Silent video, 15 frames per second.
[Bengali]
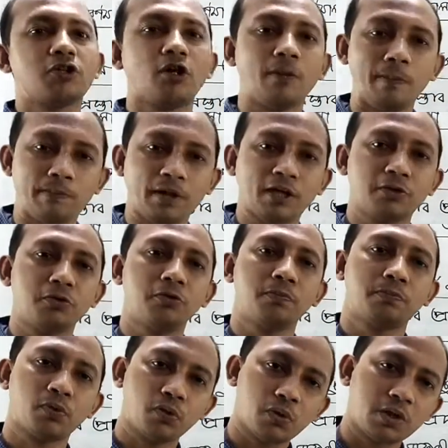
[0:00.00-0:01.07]
সম্পাদন
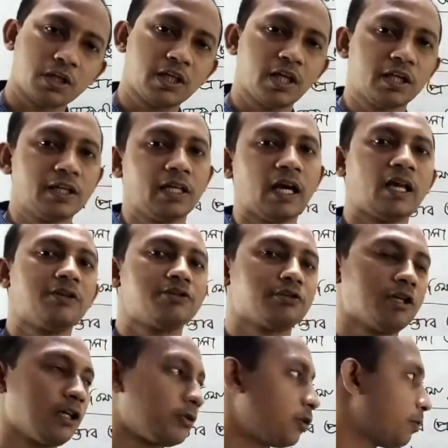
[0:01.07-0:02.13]
প্রক্রিয়া নিয়ে
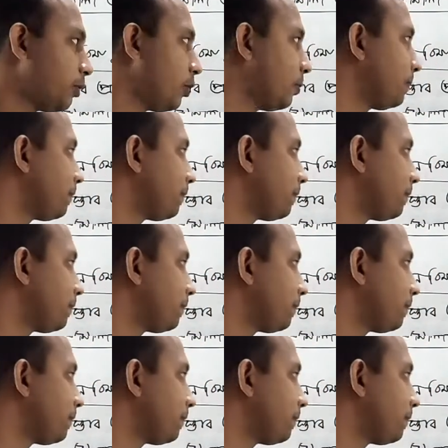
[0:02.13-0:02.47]
আলোচনা করব